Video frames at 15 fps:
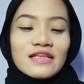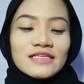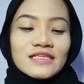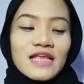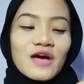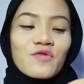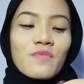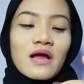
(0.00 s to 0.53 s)
di
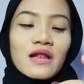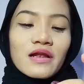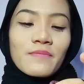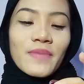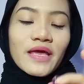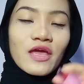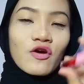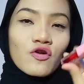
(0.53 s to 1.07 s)
sini aku bakalan
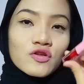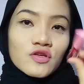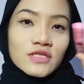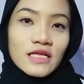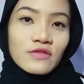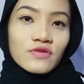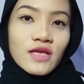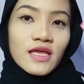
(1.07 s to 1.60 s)
pakai yang
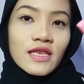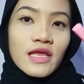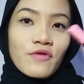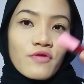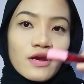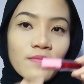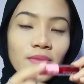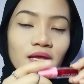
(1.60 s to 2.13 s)
01-nya ini
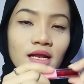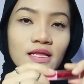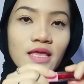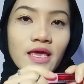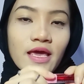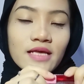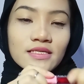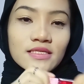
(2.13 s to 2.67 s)
yang warna
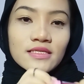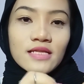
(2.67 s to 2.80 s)
merahnya guys.